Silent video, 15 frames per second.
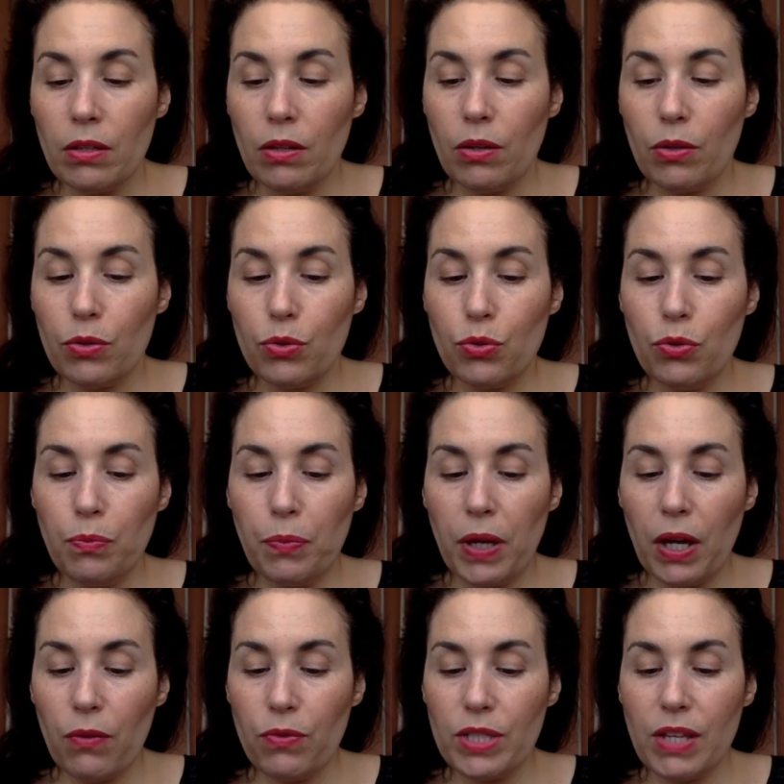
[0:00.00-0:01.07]
Euh,
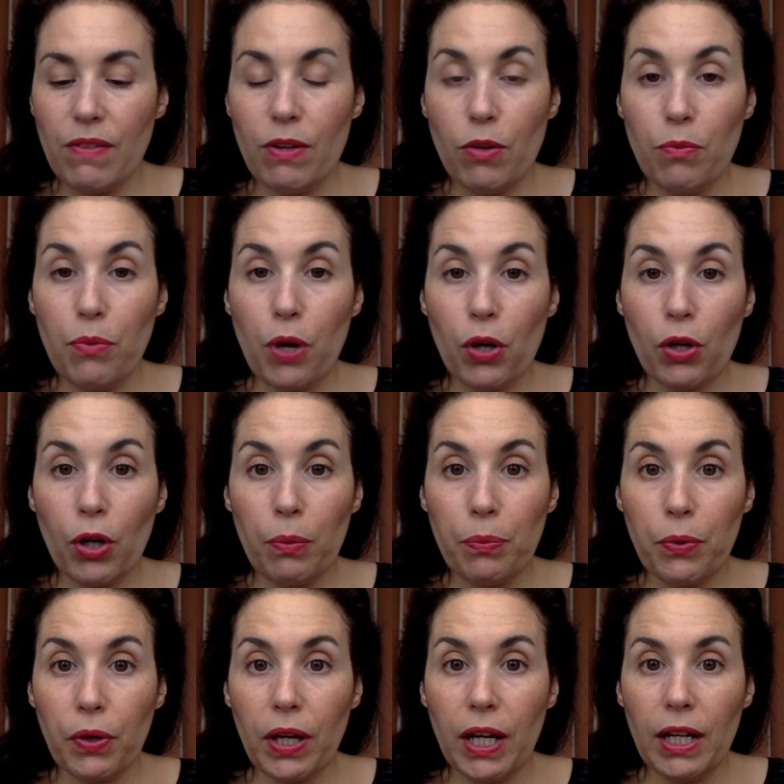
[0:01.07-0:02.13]
super, vous avez le beurre
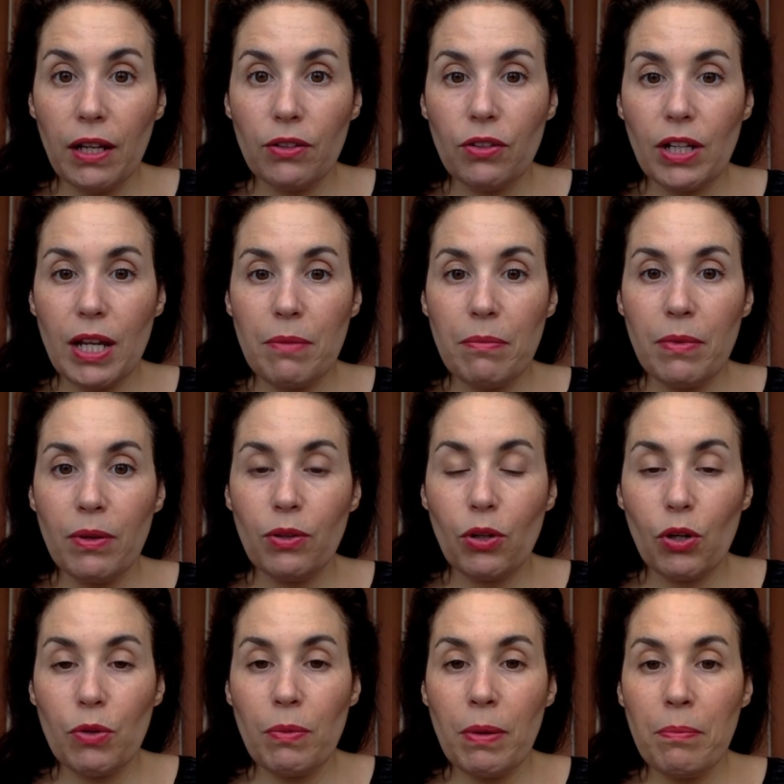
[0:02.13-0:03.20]
corporel hein, dans,
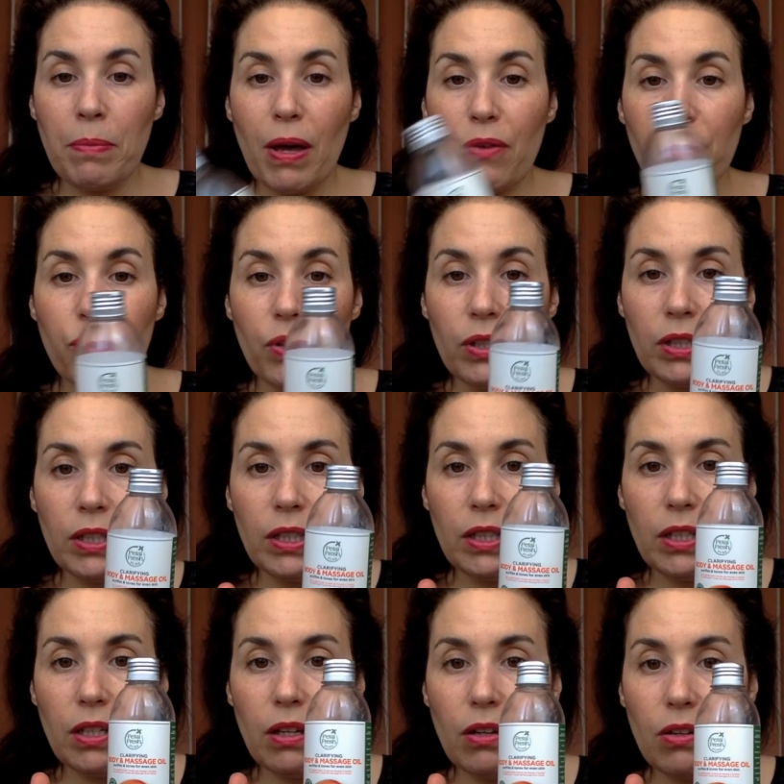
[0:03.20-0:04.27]
dans, le même parfum
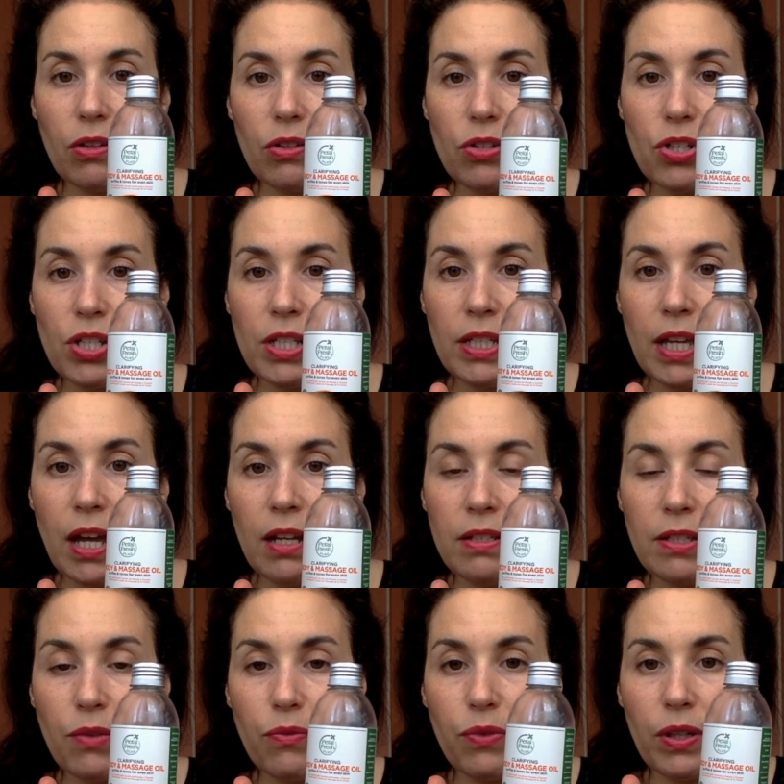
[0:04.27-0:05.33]
qui est génial,
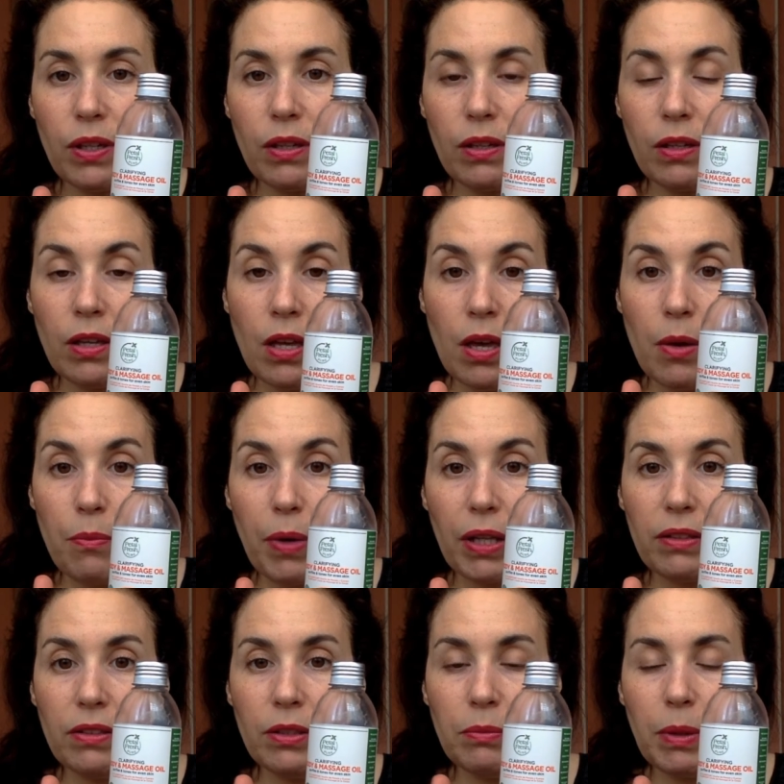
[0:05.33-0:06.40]
ça fait
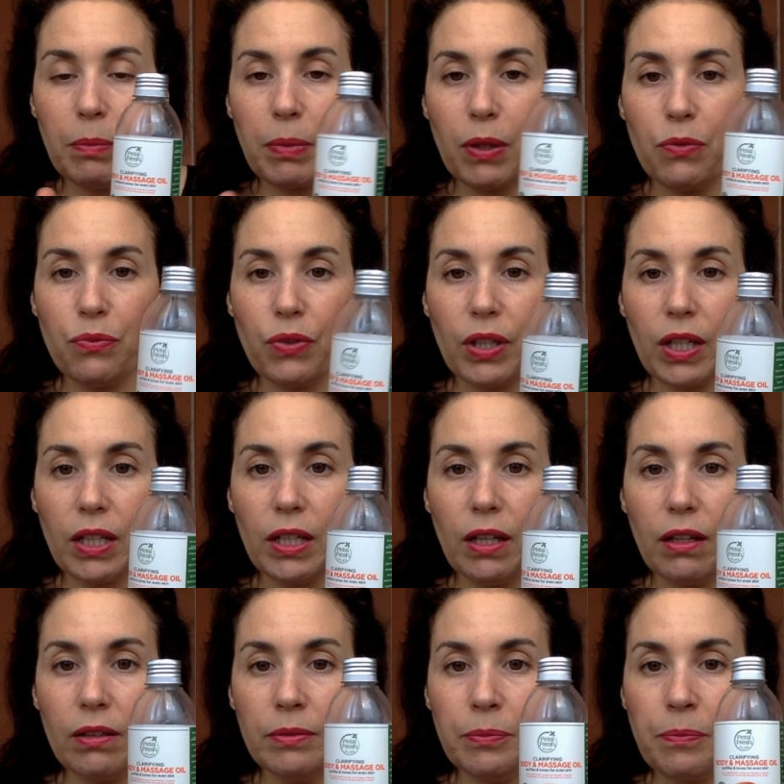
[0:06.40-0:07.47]
partie de mes préférés
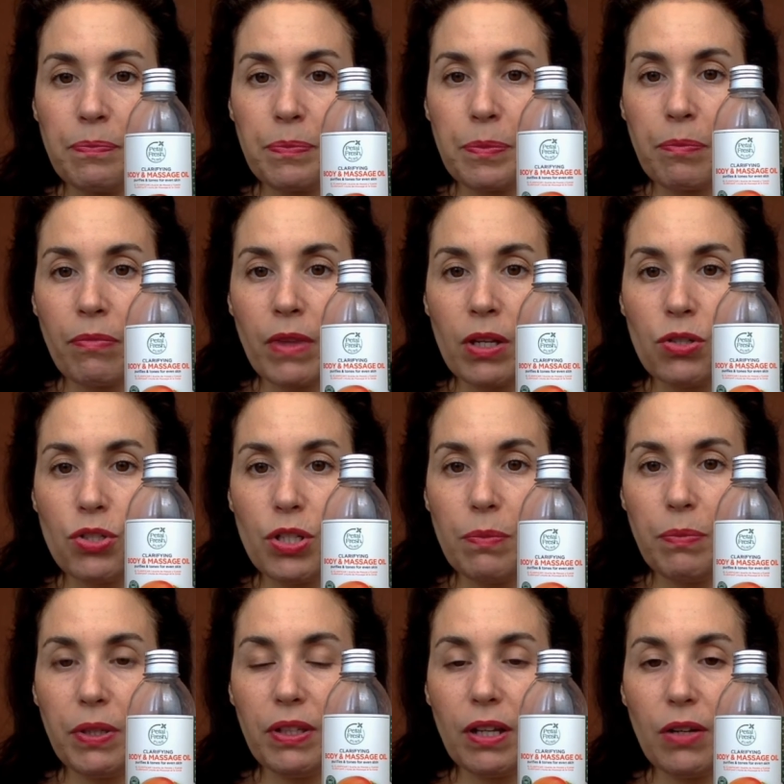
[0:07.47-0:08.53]
chez
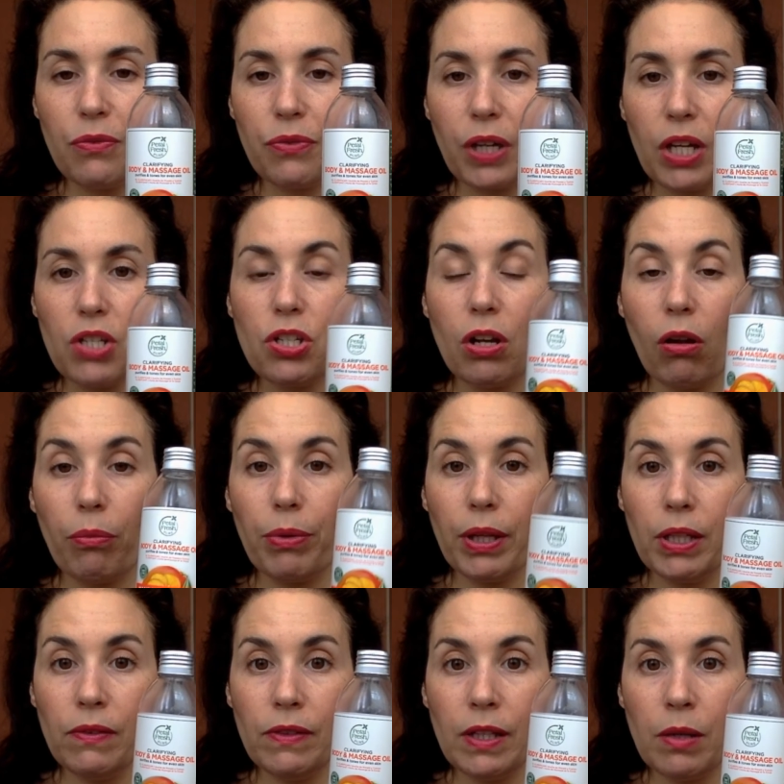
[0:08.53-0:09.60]
Pétale Fraîche. Alors
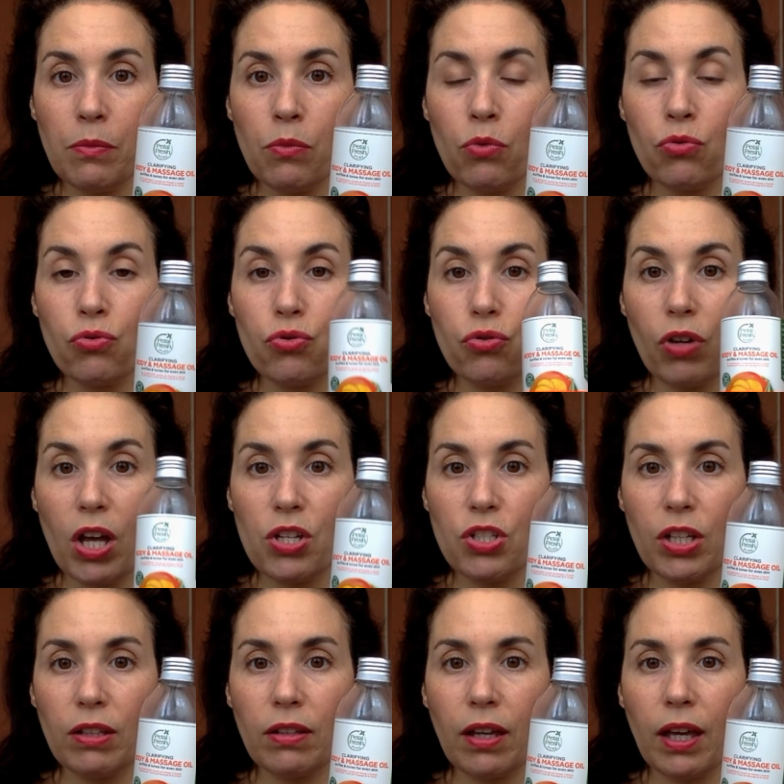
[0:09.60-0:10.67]
bien évidemment, je
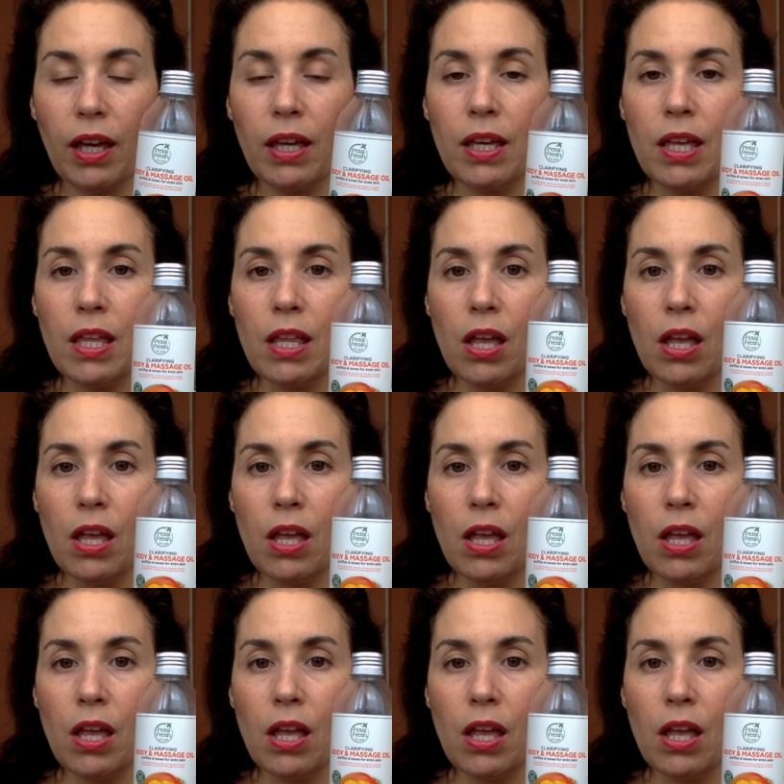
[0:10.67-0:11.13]
rachèterai.